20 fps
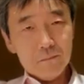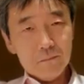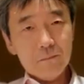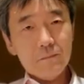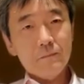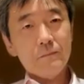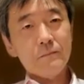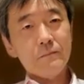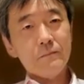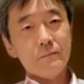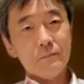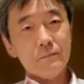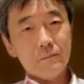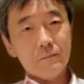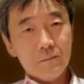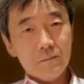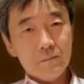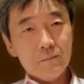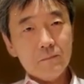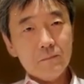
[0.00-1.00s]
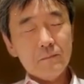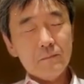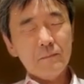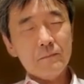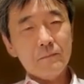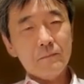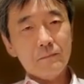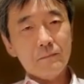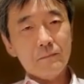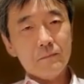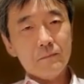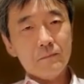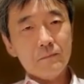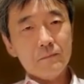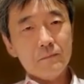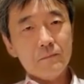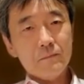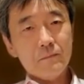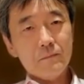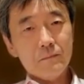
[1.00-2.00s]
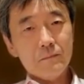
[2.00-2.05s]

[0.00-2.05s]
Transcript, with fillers: だからそういう中で彼らがどれだけ力